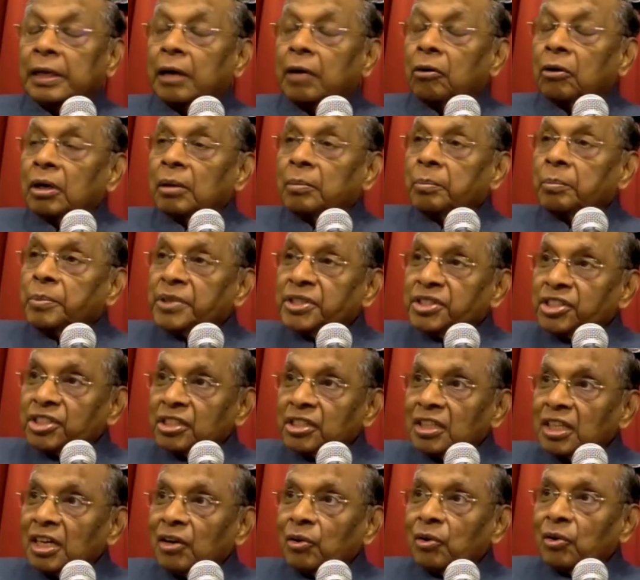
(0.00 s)
அவங்க மிஸ்ஸு
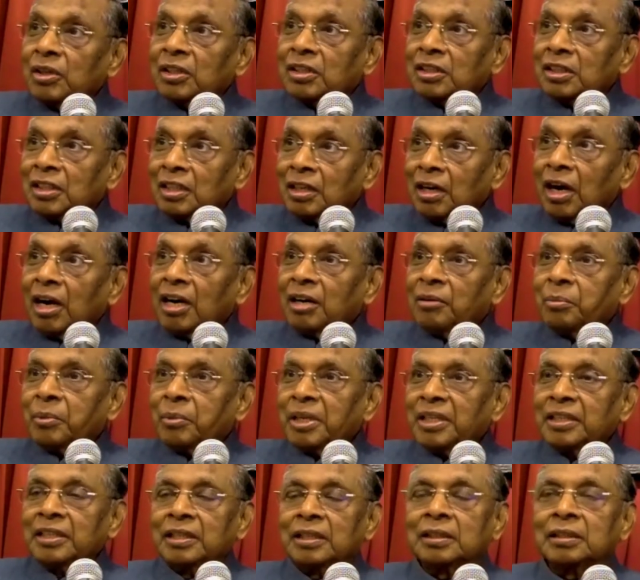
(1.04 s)
தான் அவங்களுக்கு காட்
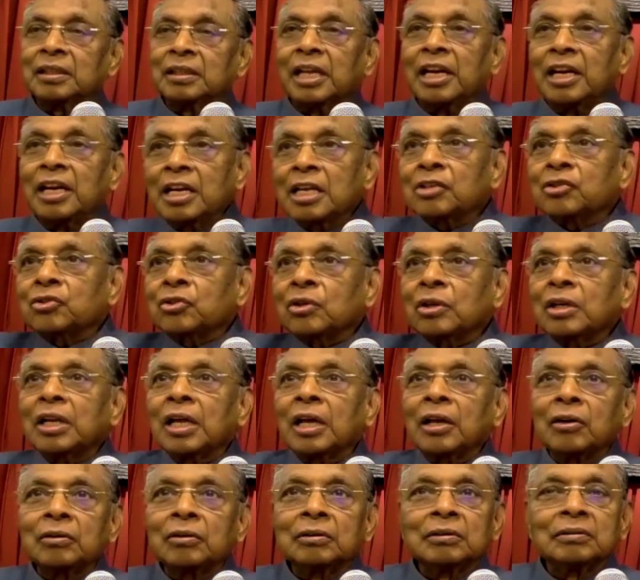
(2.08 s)
மாதிரி என்ன
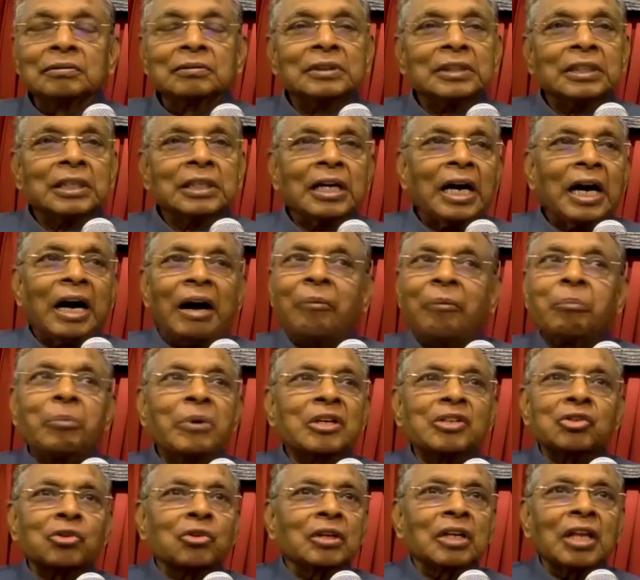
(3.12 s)
சொன்னாலும்
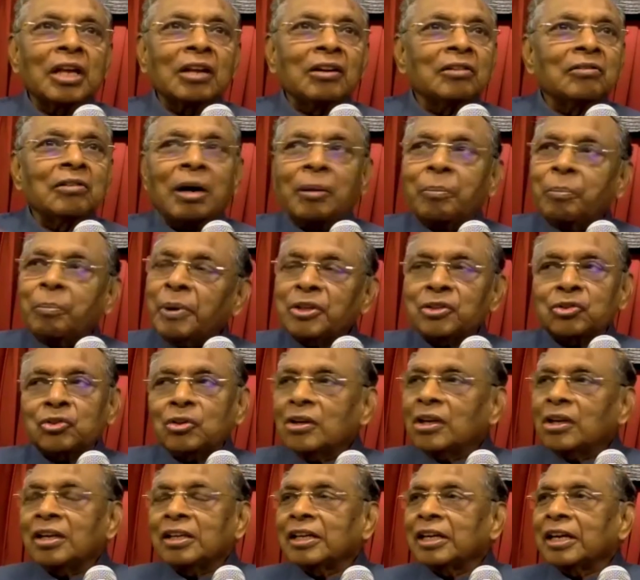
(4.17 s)
அம்மா சொன்னாலும் அப்பா
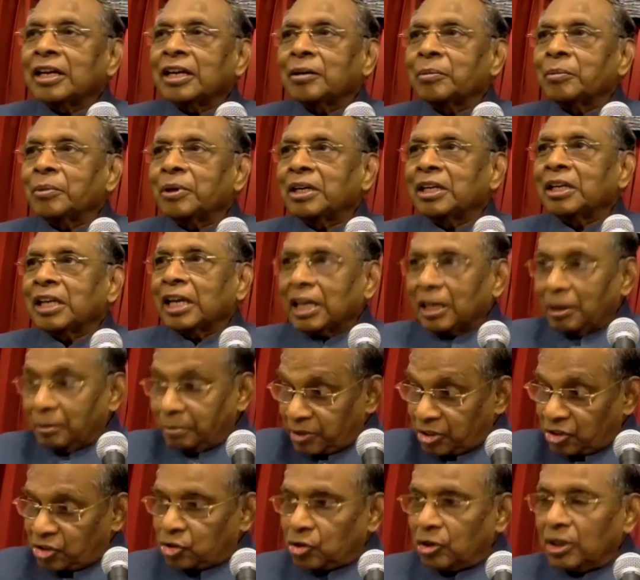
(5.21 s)
சொன்னாலும் கேட்க மாட்டேன் எங்கள்
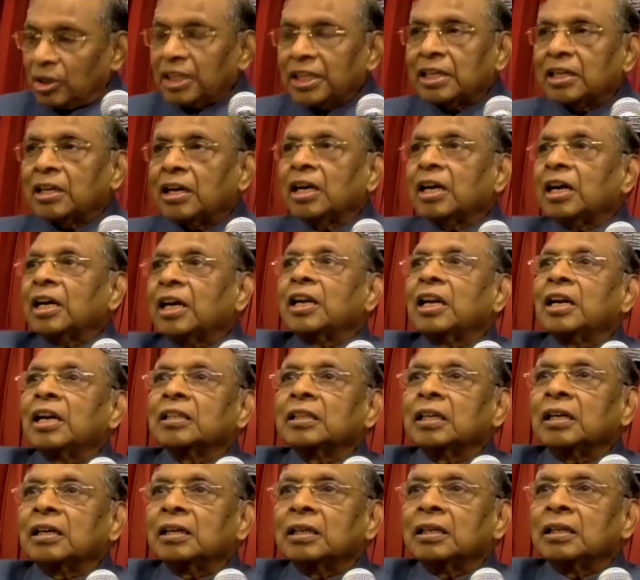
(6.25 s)
மிஸ் சொல்லியிருக்காங்க அதனால
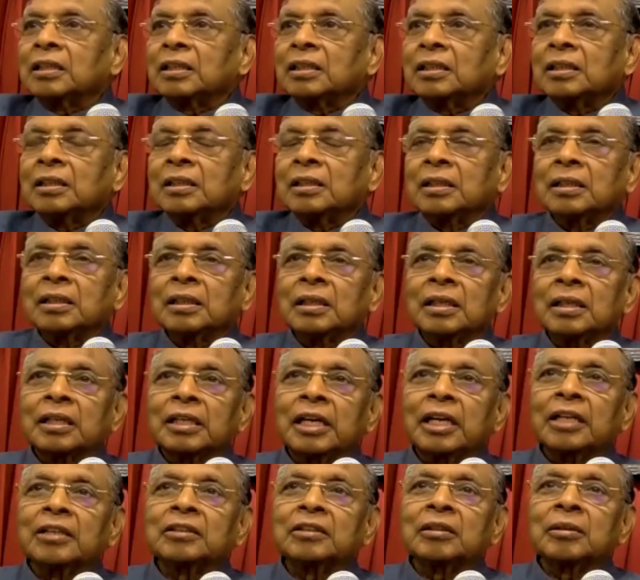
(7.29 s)
தான்
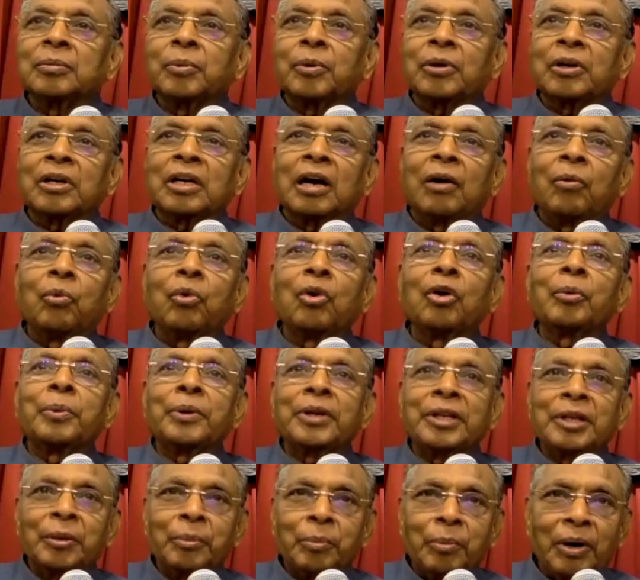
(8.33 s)
எடுத்துகிட்டு போகிறாங்க அவ்வளோ
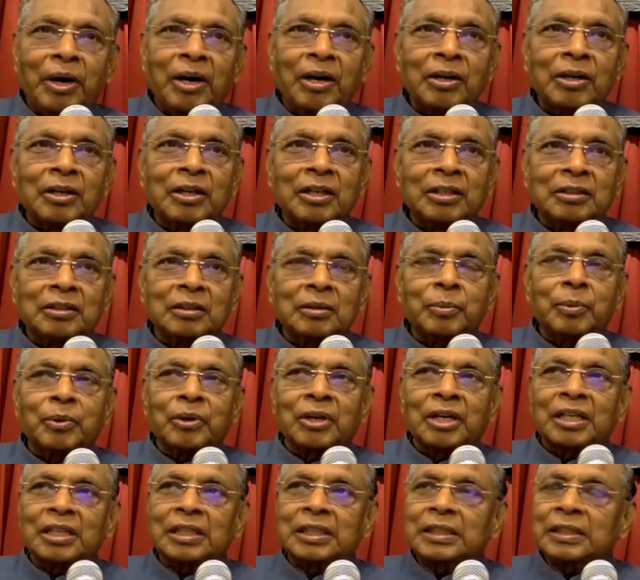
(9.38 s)
பெரிய பாரம் எடுத்துகிட்டு
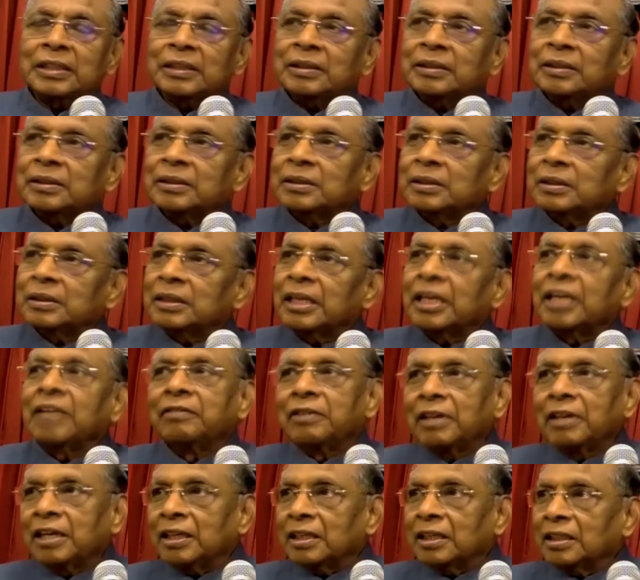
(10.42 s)
போகிறாங்க
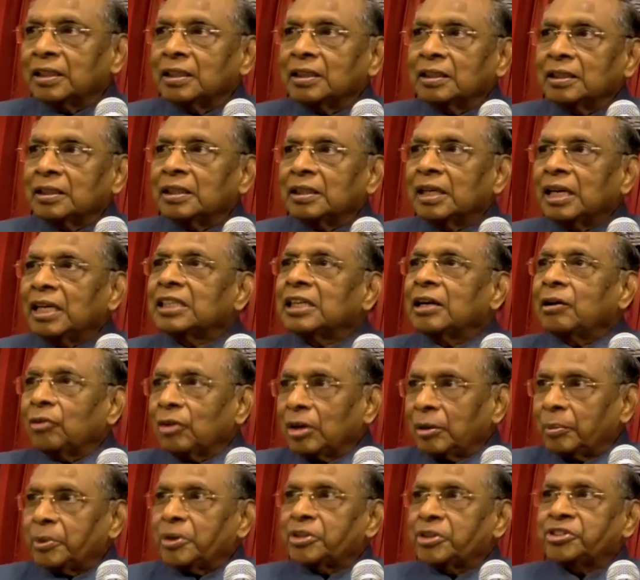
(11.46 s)
எனிவே அது
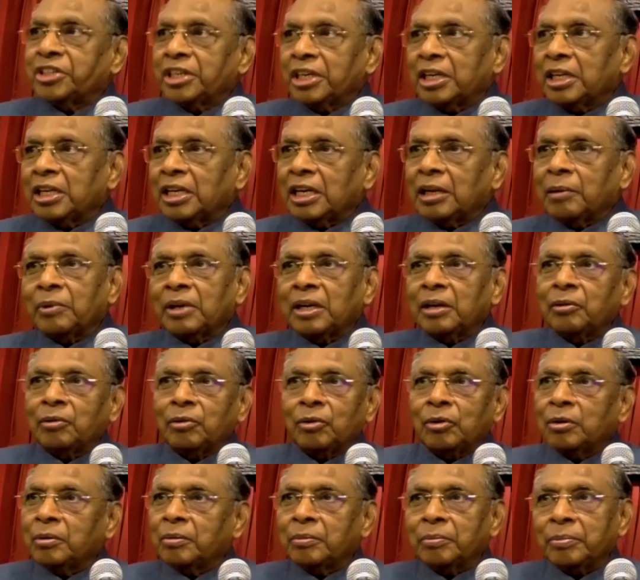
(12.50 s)
அவங்க பிரச்சனை நம்ம
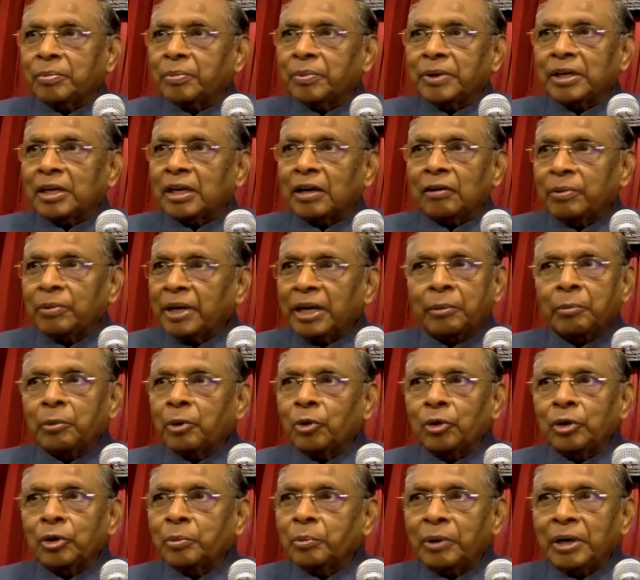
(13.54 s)
ஒன்றும் நம்ம
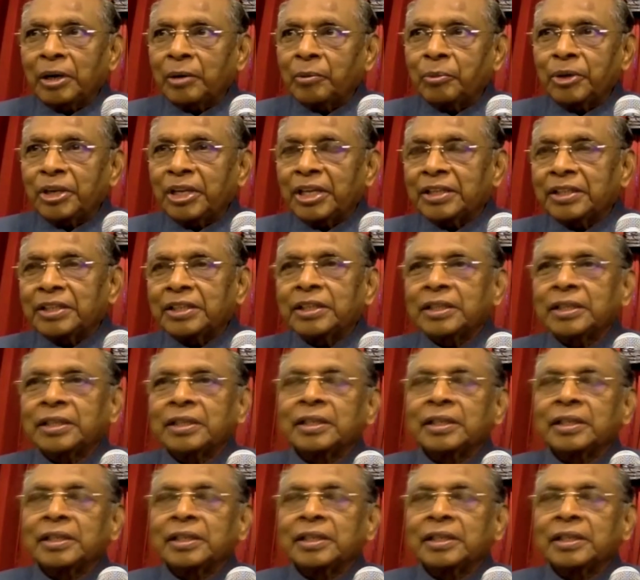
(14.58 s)
ஒன்றும் பண்ண முடியாது